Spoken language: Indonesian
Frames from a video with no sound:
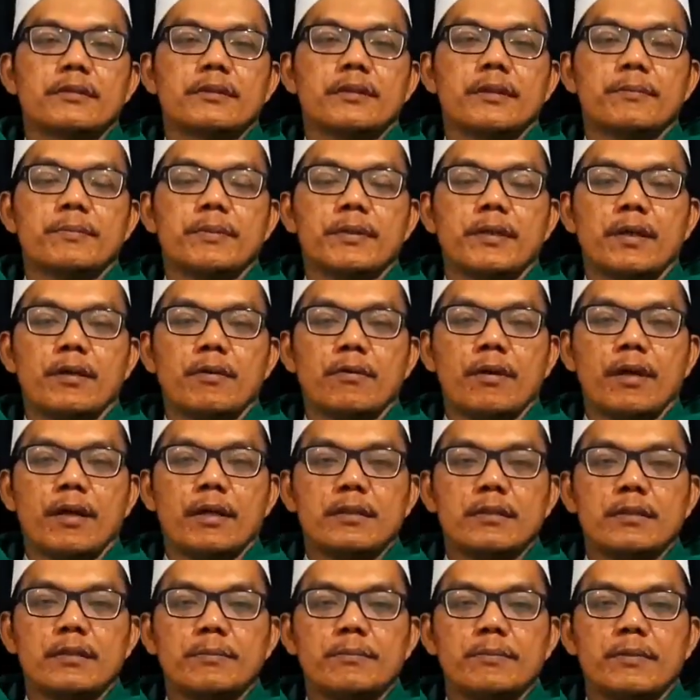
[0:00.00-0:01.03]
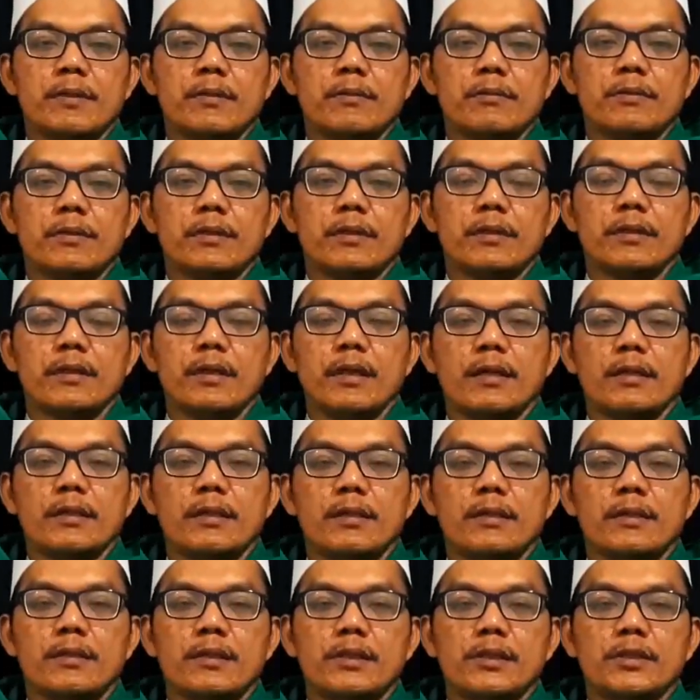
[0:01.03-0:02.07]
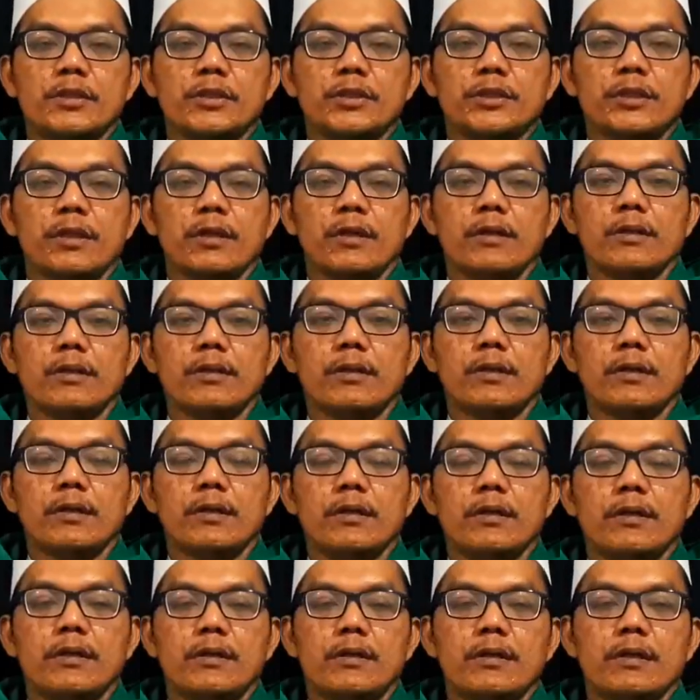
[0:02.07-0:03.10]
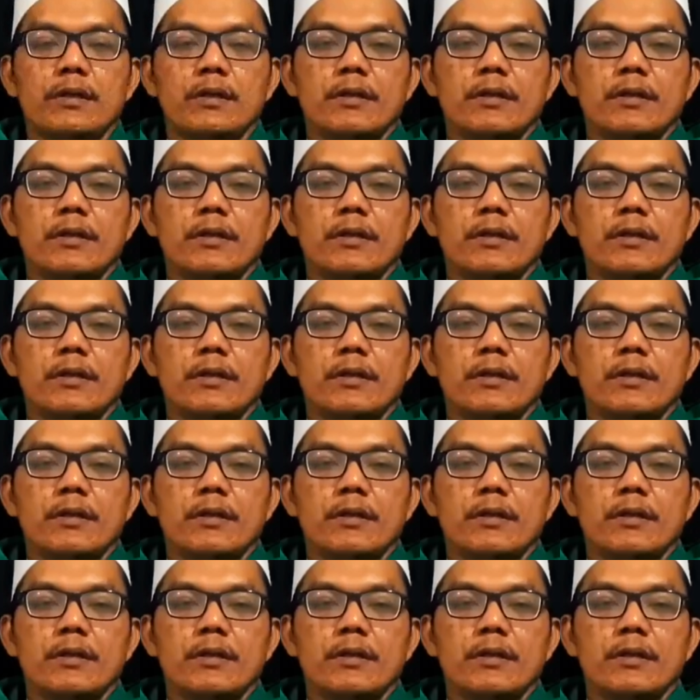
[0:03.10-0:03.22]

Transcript: Tapi kalau Anda merutinkan ini, insya Allah